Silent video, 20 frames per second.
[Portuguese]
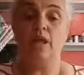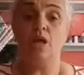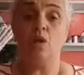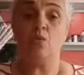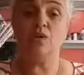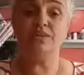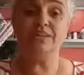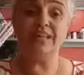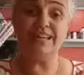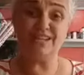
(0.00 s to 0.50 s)

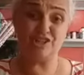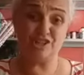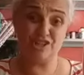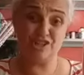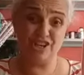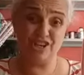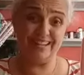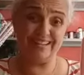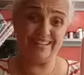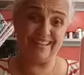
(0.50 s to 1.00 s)
Quando a
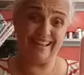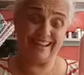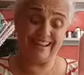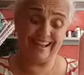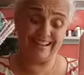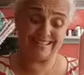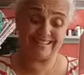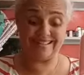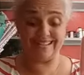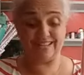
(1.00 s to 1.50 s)
lixeira da
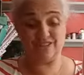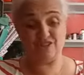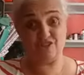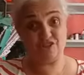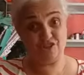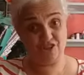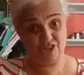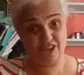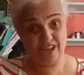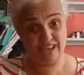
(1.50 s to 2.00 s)
casa tá
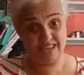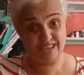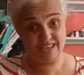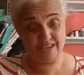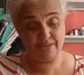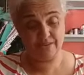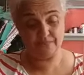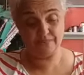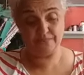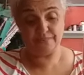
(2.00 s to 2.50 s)

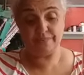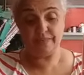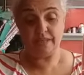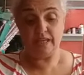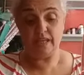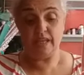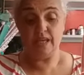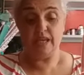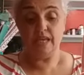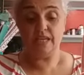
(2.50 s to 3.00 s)
cheia,
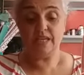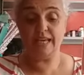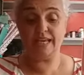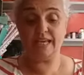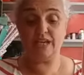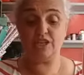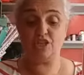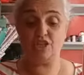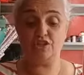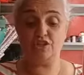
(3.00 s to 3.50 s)
o que, que
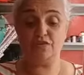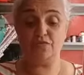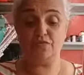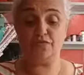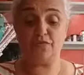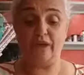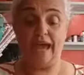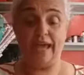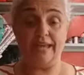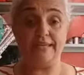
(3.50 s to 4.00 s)
a gente
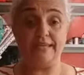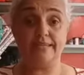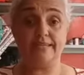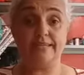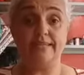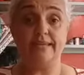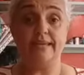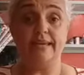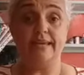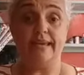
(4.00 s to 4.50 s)
faz?